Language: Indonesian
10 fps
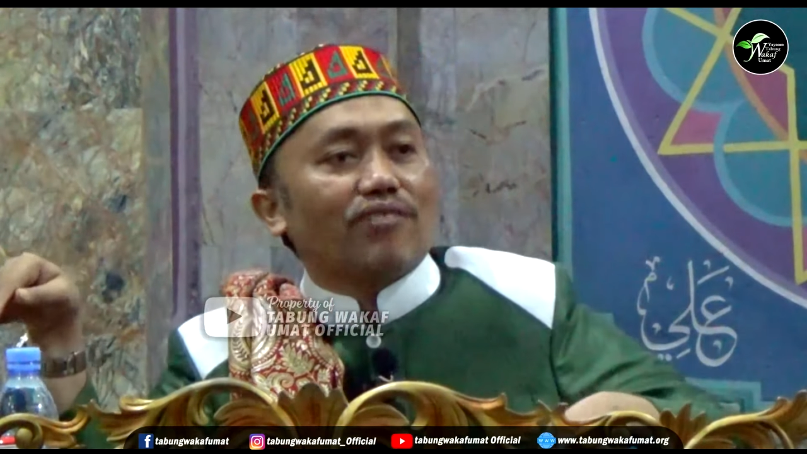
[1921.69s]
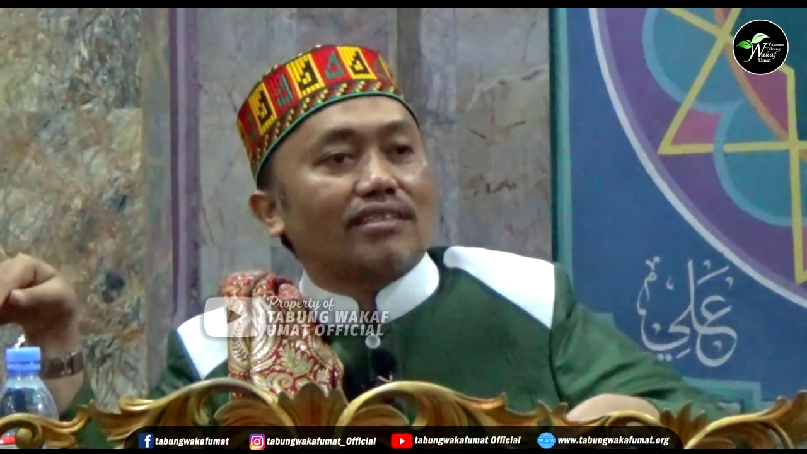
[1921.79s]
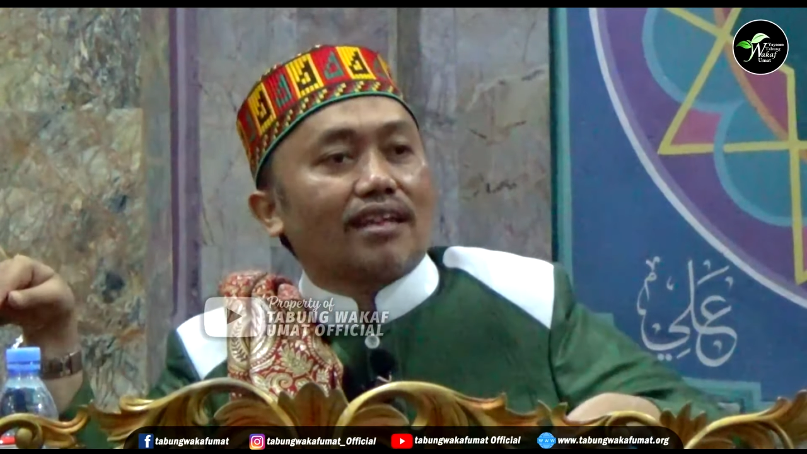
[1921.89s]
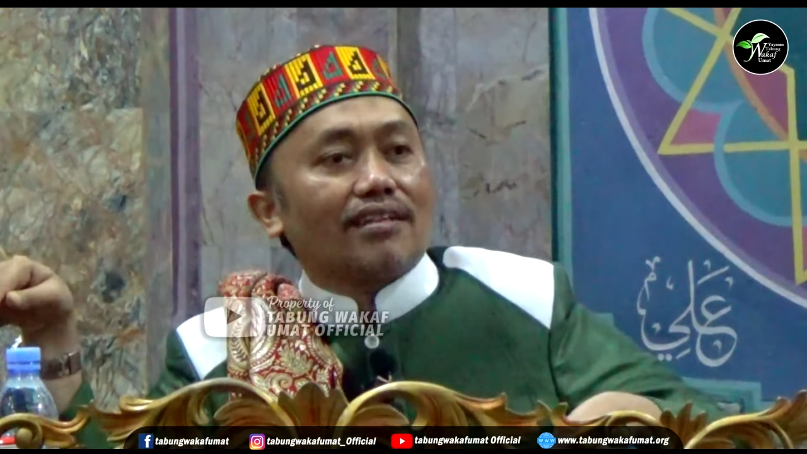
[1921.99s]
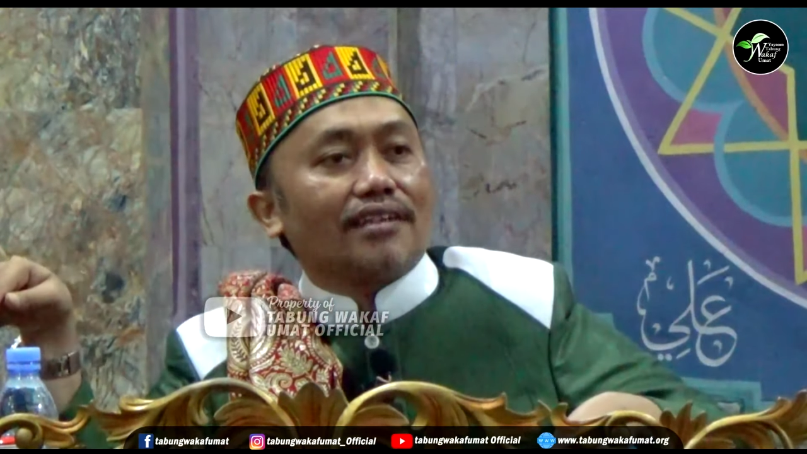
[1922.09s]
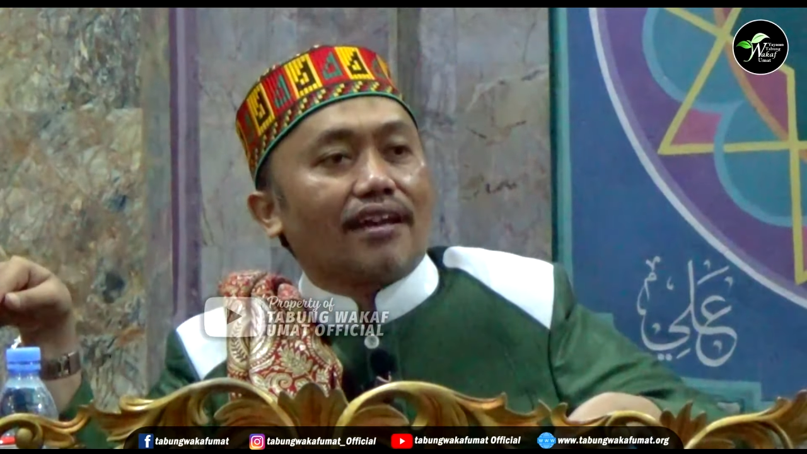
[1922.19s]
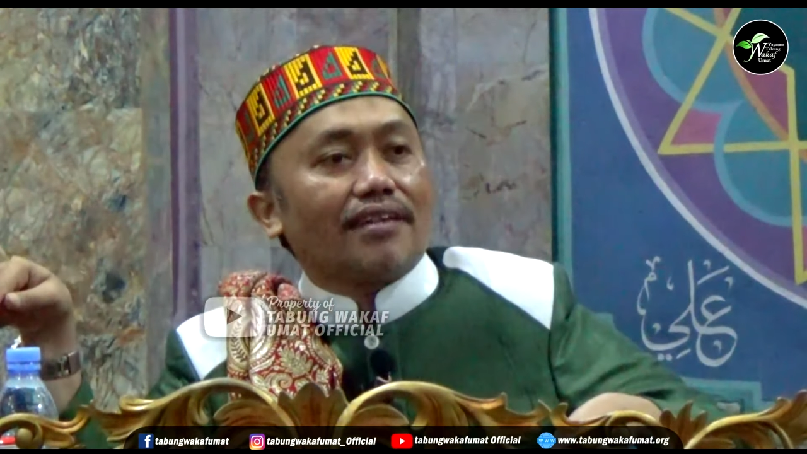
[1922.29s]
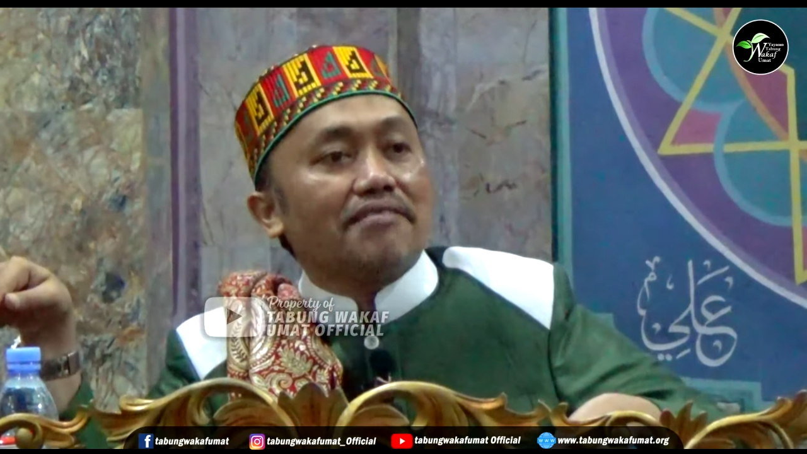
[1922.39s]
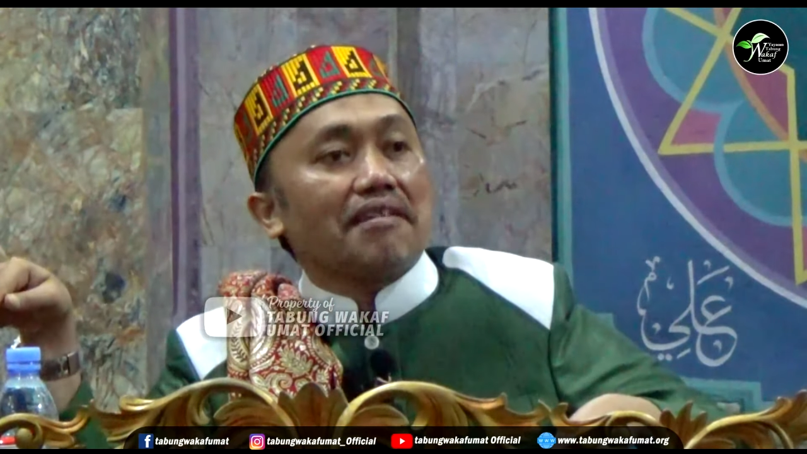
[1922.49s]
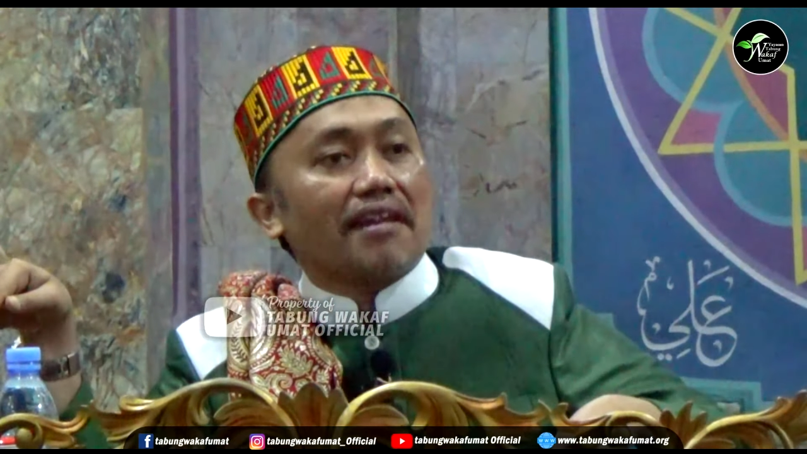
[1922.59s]
perbuatan
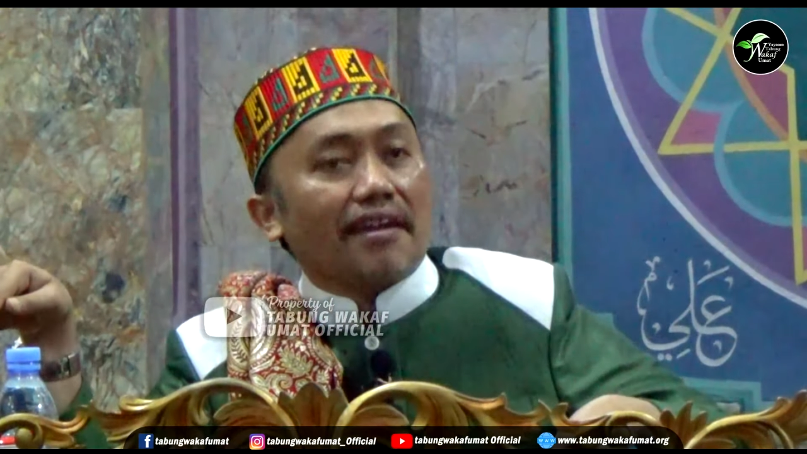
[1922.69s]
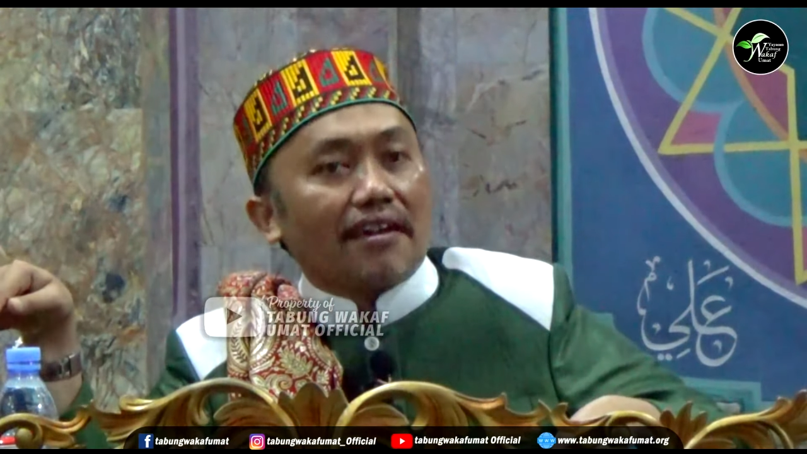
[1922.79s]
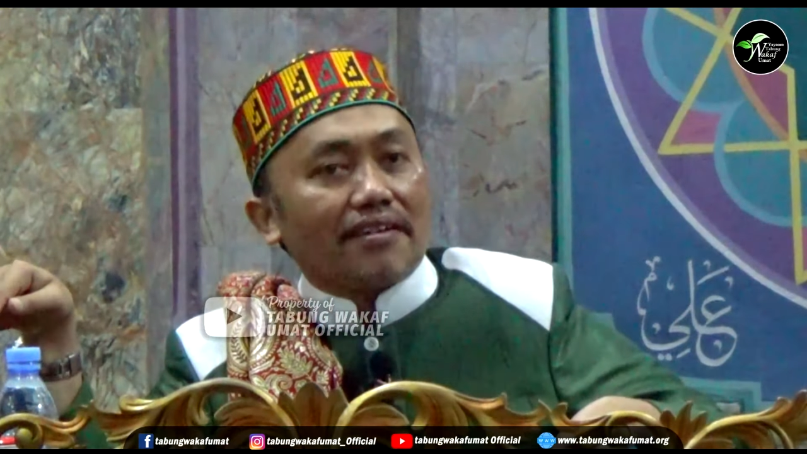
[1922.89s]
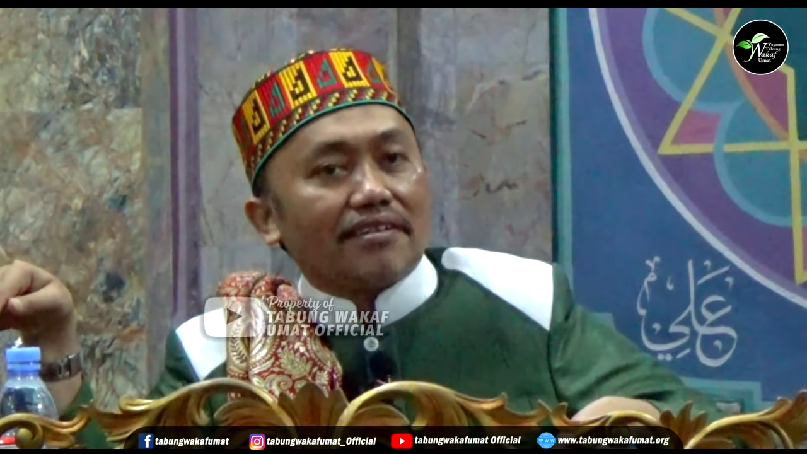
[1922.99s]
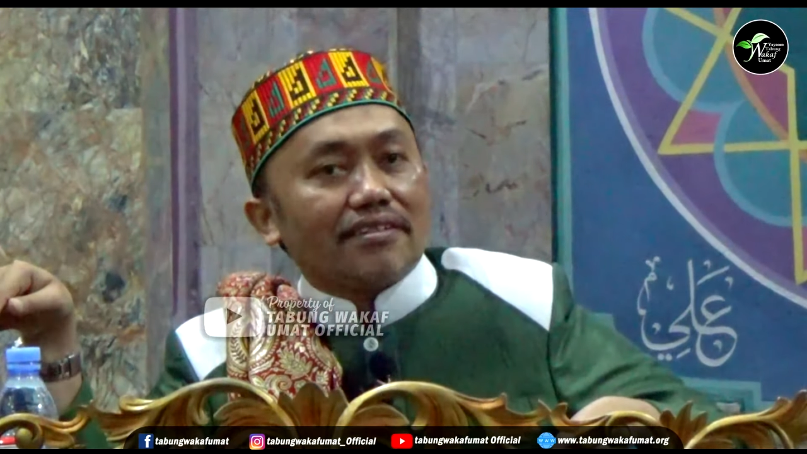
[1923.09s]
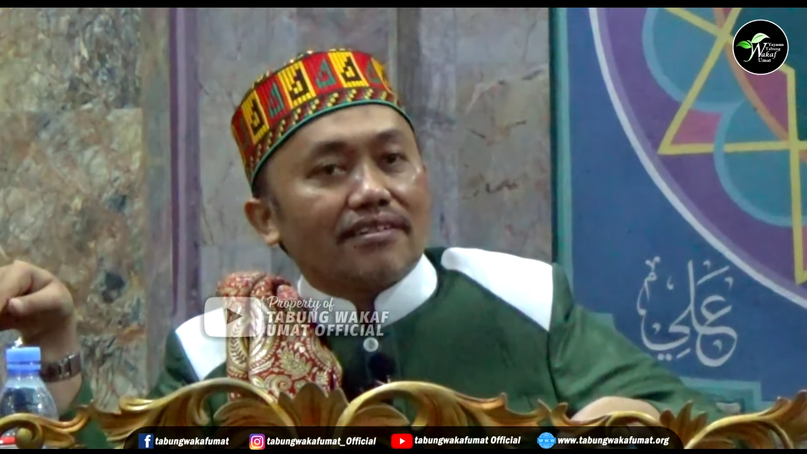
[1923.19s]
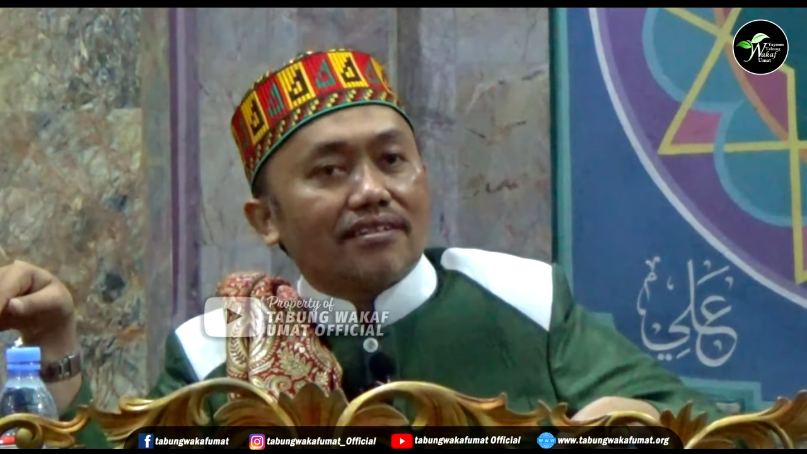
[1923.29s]
yang jelek.